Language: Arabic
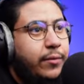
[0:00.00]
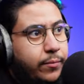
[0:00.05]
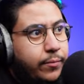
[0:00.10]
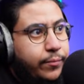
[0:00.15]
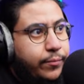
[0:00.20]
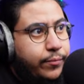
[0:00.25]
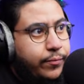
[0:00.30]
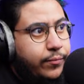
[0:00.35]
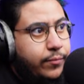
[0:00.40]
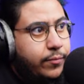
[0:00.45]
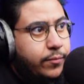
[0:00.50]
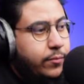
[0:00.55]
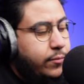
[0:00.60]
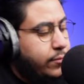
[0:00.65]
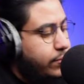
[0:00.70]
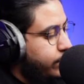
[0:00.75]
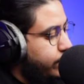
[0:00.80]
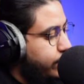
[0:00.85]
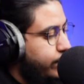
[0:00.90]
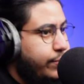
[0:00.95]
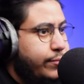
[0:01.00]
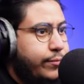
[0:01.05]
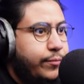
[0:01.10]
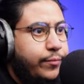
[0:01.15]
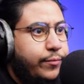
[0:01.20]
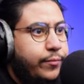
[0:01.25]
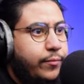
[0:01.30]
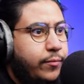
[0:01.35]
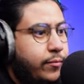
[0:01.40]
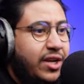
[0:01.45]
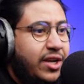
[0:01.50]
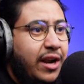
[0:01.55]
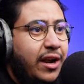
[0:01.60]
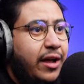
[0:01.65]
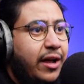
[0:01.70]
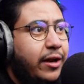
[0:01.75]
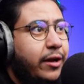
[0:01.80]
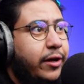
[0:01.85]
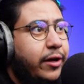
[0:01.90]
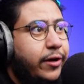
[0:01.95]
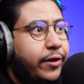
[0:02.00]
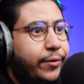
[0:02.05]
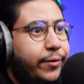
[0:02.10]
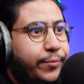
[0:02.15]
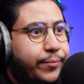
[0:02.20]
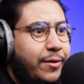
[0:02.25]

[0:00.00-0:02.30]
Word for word: ما عليك ما عليك اركب اركب بصلح لك